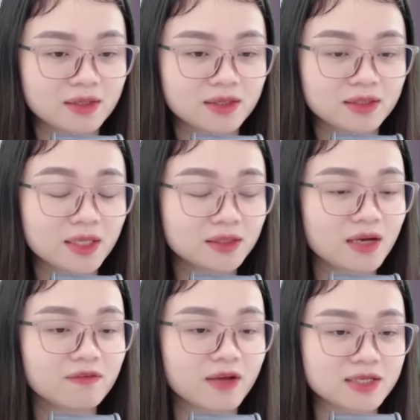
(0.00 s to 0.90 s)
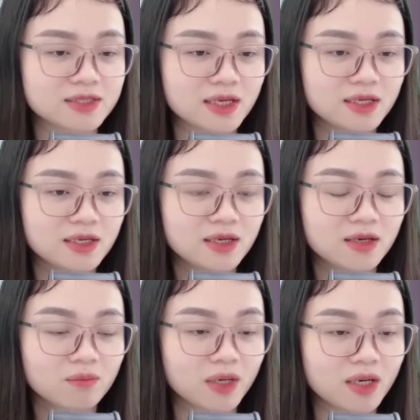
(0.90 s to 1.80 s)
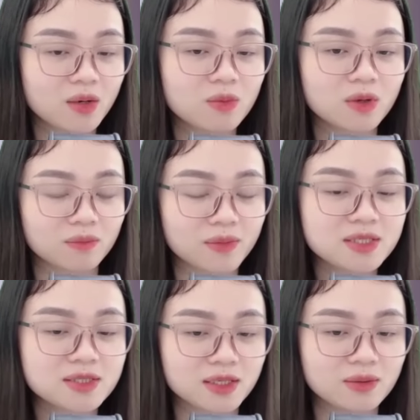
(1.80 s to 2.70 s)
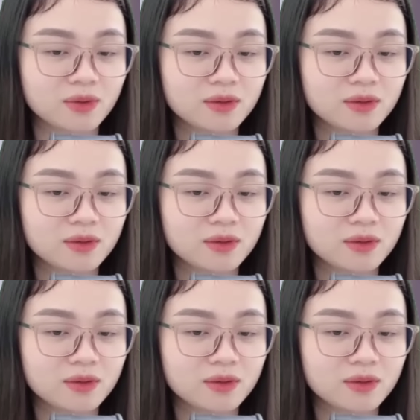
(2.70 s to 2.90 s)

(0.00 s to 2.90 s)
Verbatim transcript: Tích tắc vài giây Bà đã không còn biết gì nữa